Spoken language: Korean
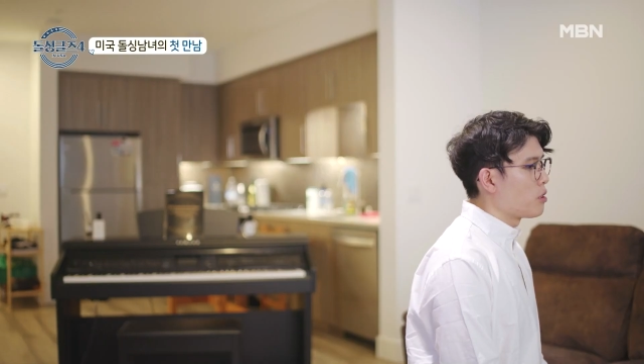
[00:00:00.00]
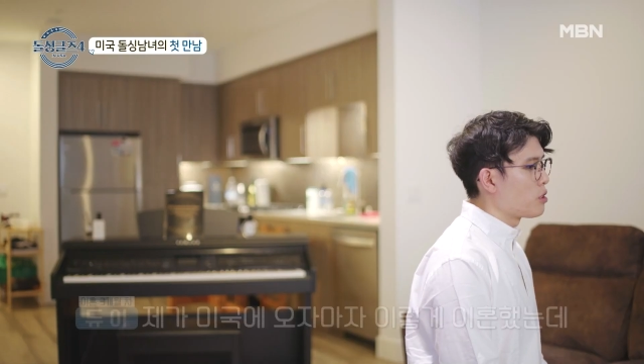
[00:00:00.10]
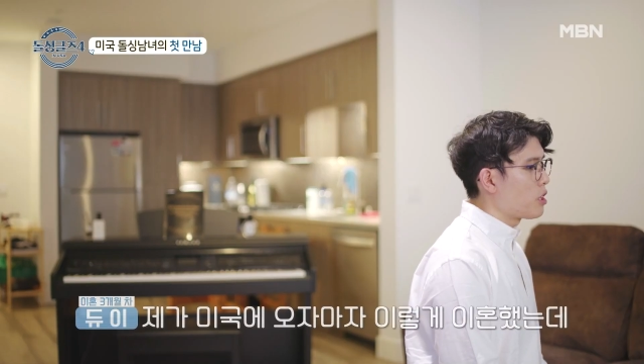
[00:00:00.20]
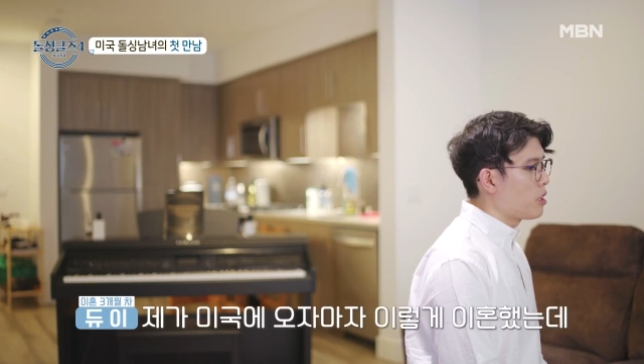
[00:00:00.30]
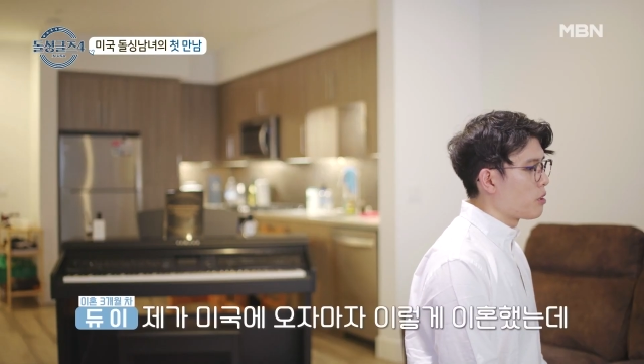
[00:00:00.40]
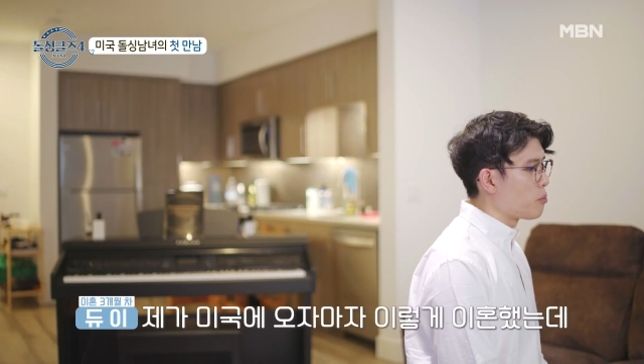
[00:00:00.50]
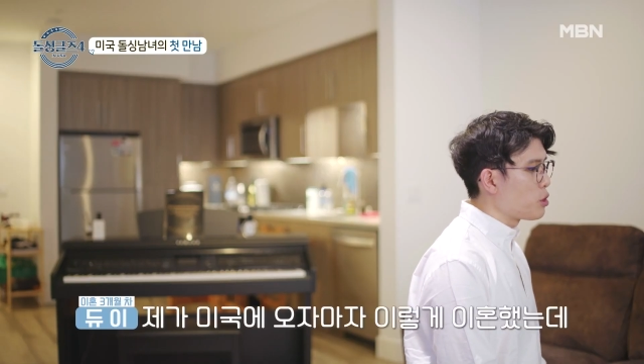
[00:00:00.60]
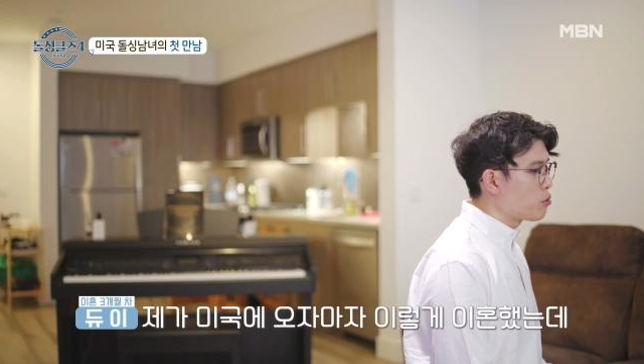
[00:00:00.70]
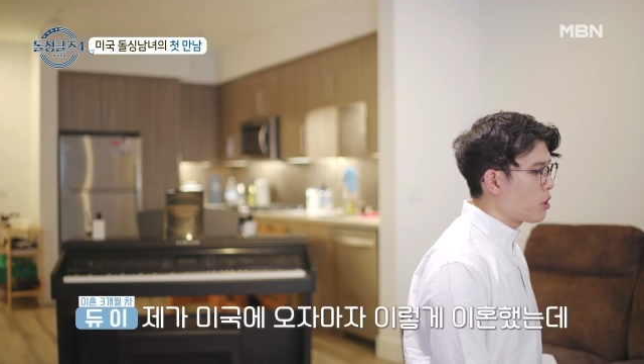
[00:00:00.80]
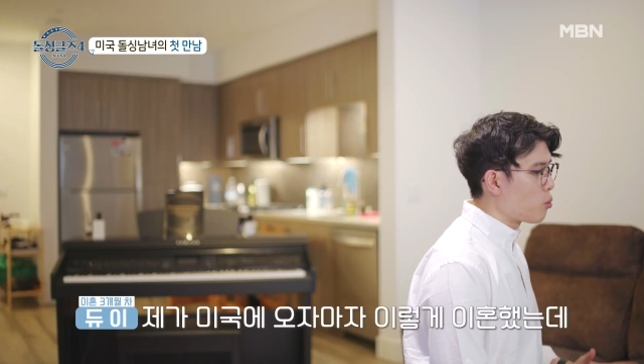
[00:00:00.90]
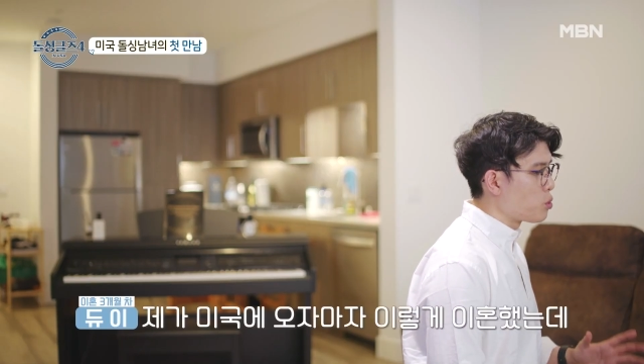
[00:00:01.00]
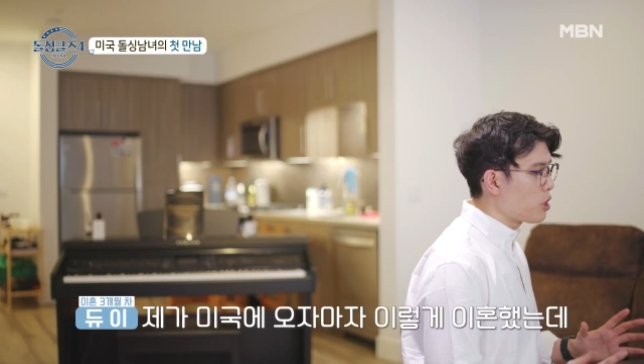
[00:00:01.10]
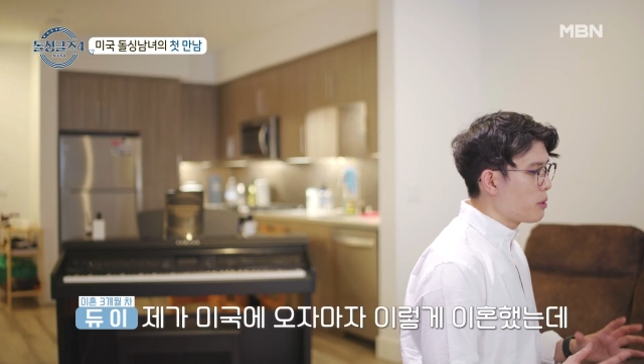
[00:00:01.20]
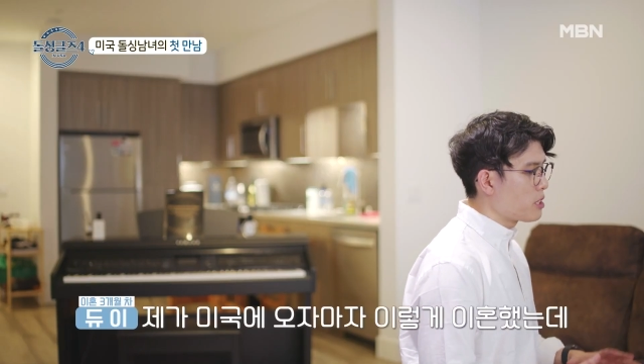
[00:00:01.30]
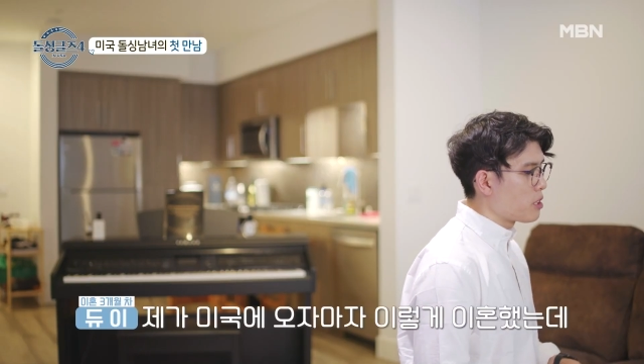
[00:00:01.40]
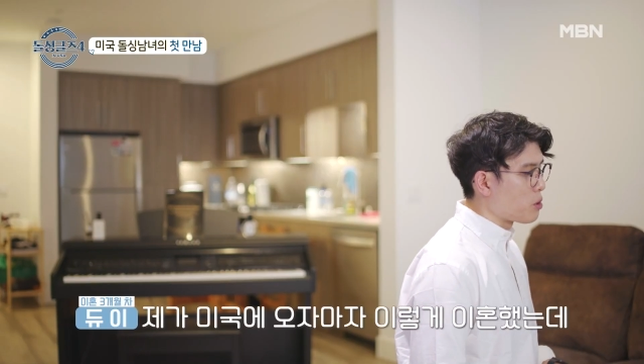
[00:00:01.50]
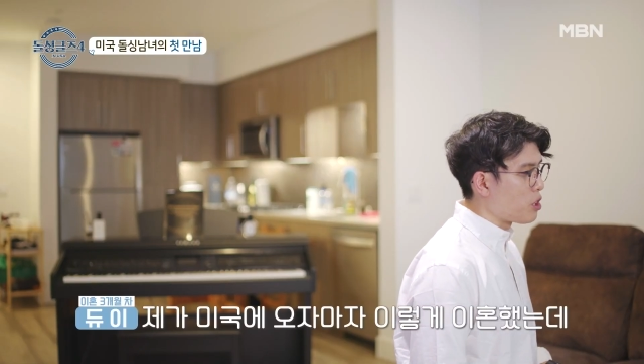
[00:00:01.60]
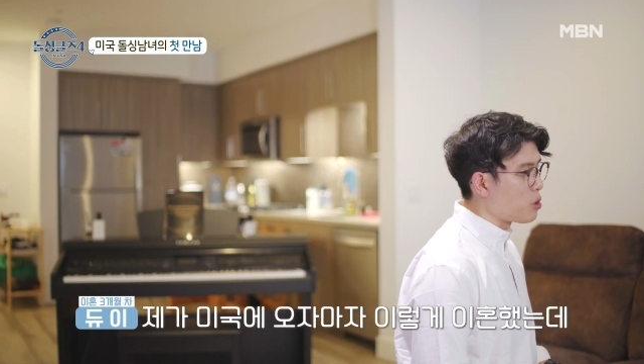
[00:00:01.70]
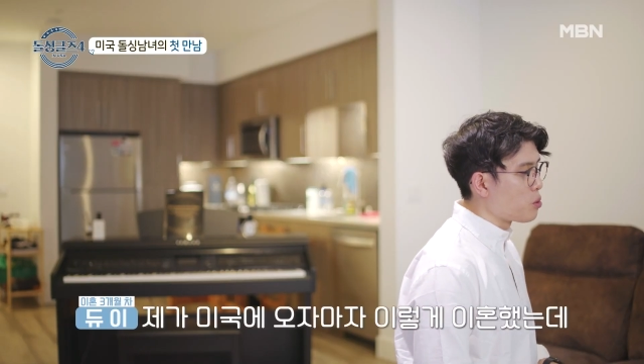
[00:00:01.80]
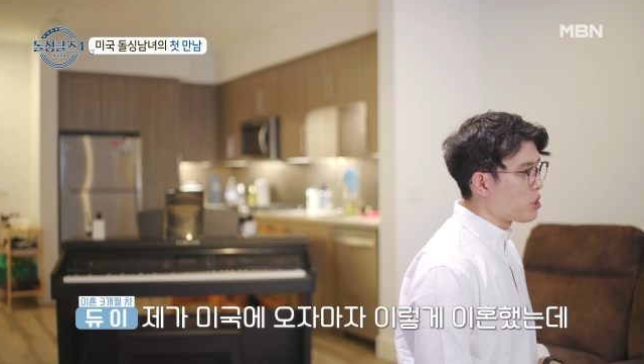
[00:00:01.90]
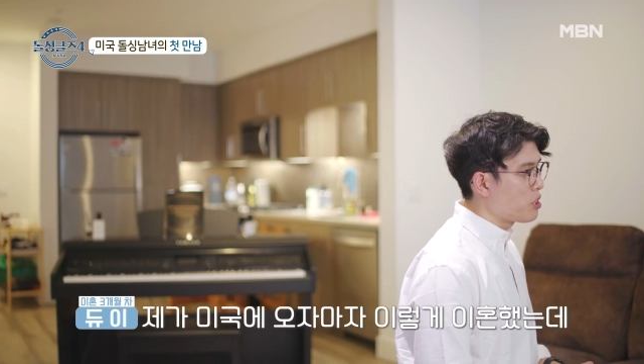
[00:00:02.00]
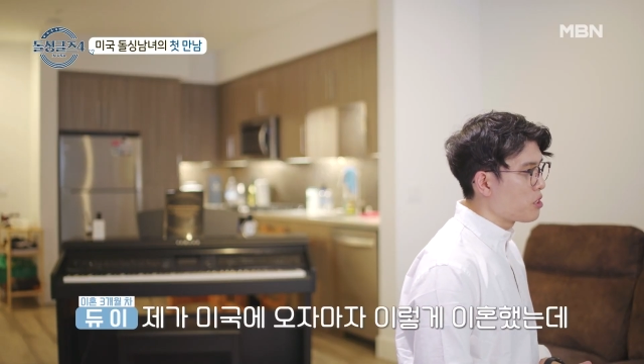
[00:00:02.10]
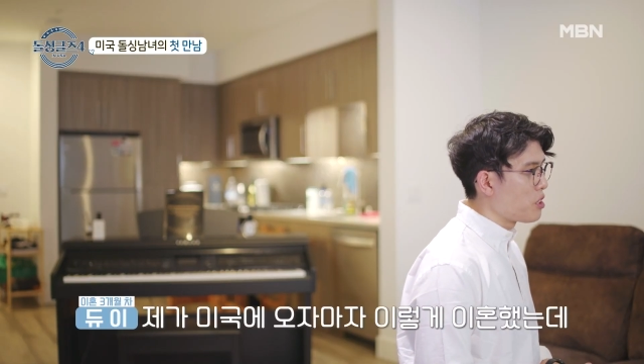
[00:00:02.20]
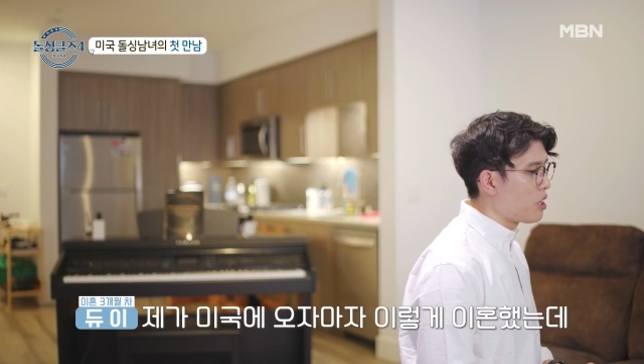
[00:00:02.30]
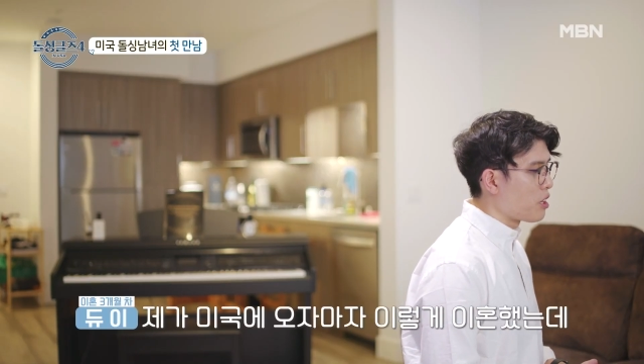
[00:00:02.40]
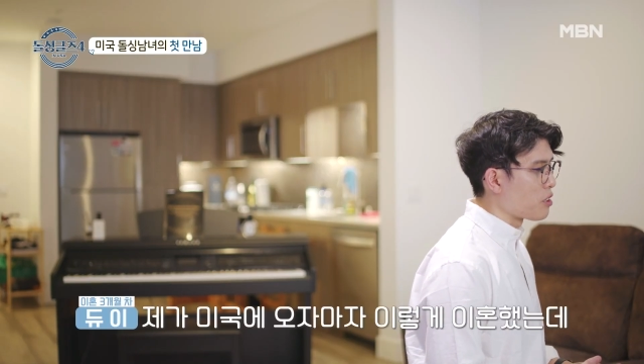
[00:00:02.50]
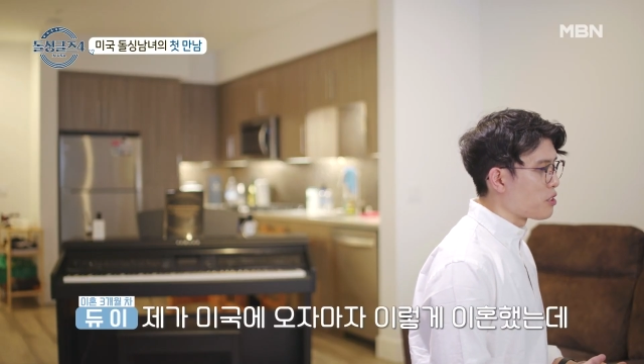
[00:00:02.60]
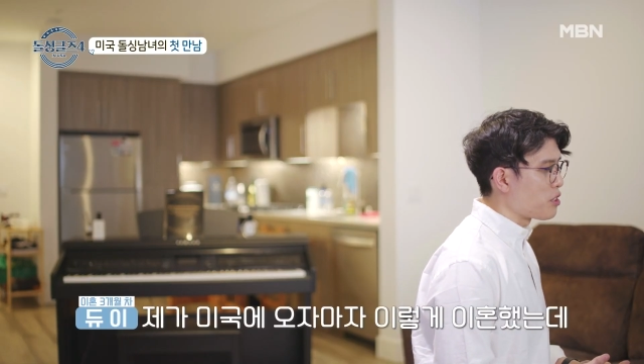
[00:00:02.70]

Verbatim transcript: 제가 미국에 오자마자 이렇게 이혼을 했는데